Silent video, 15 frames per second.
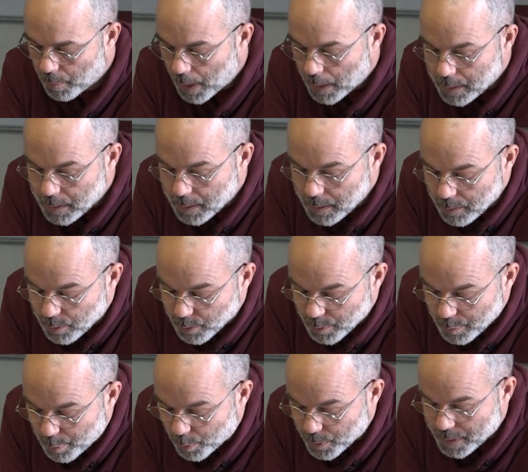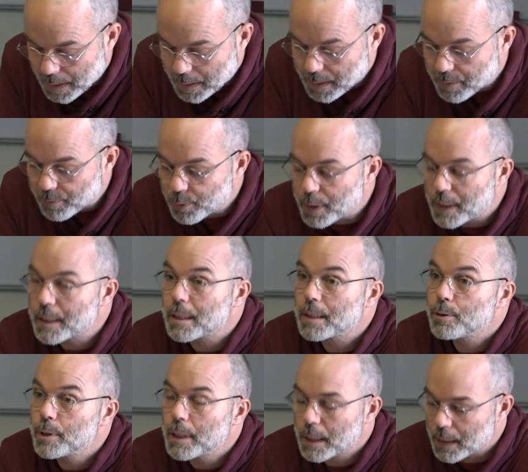Ainsi, euh, pour les actifs
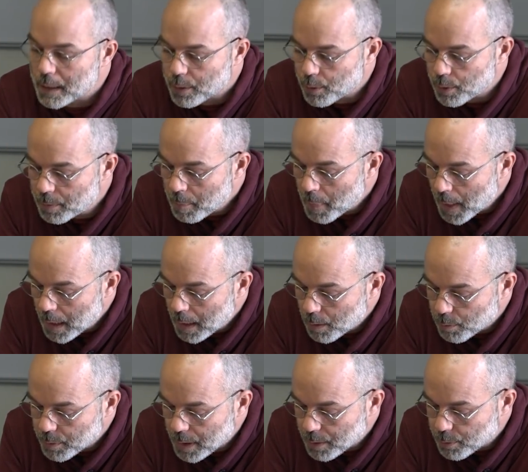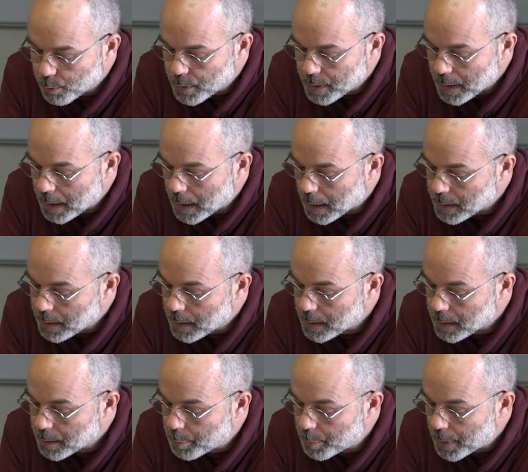non agricoles, on a un taux de salariat
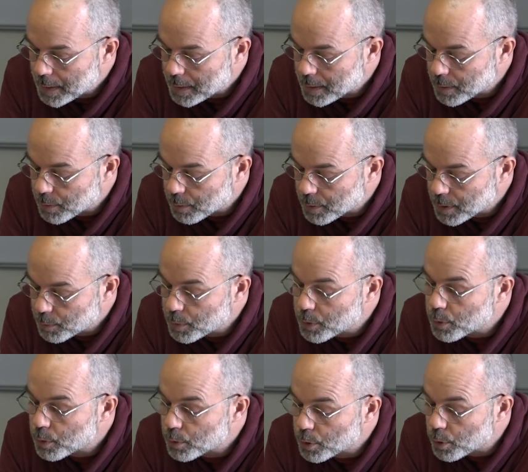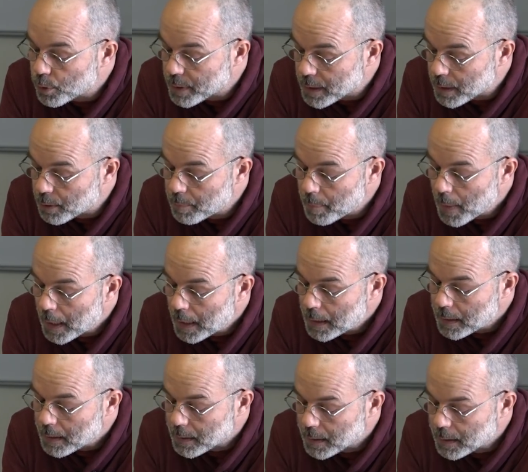qui passe en 1831,
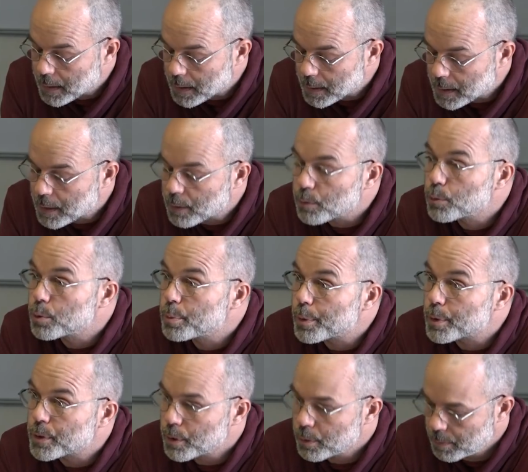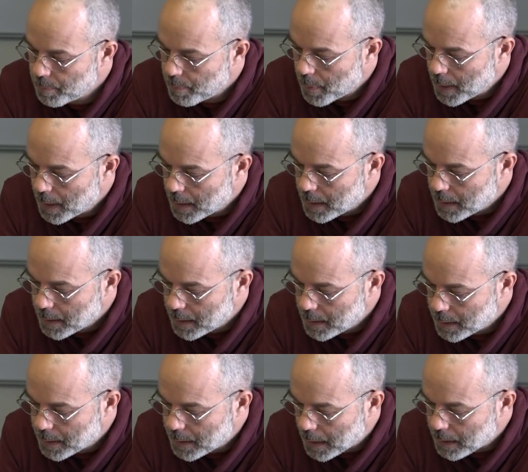euh, qui est à 52%
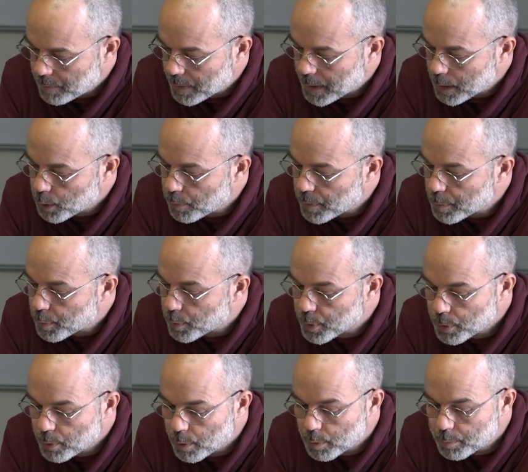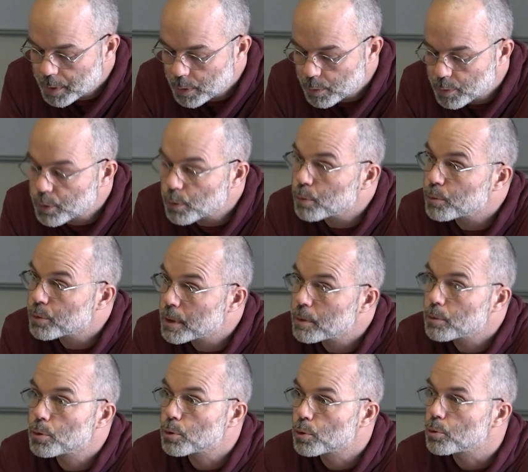et qui arrive à 80% en 1911. Hein.
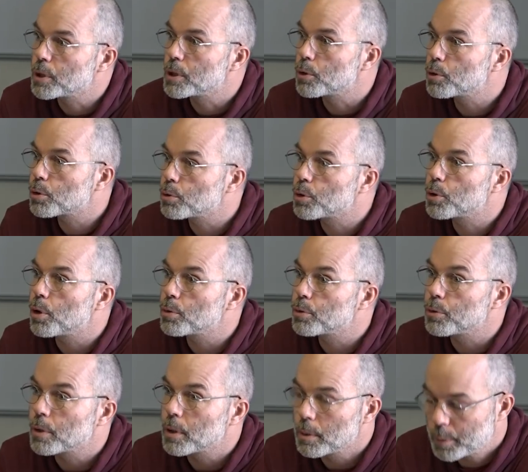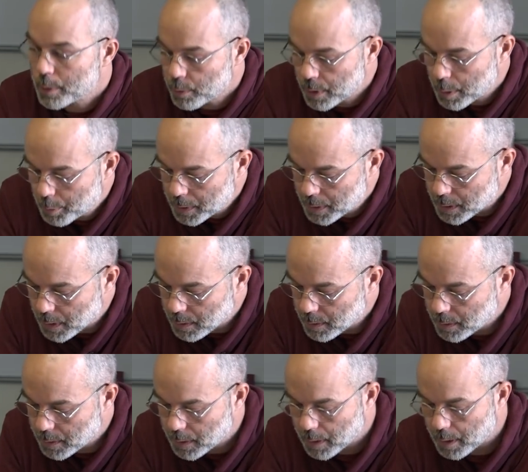Ce sont des ordres de grandeur, hein, puisqu'on n'a pas des
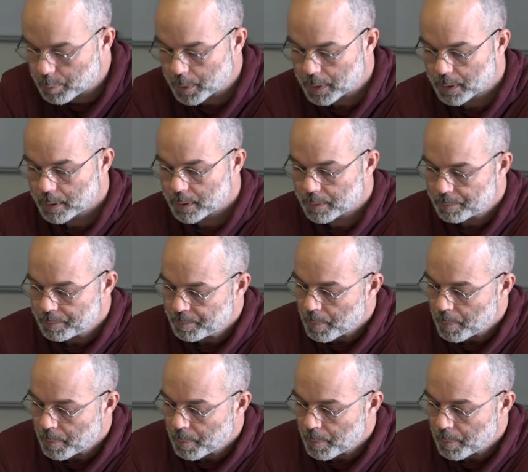statistiques très précises.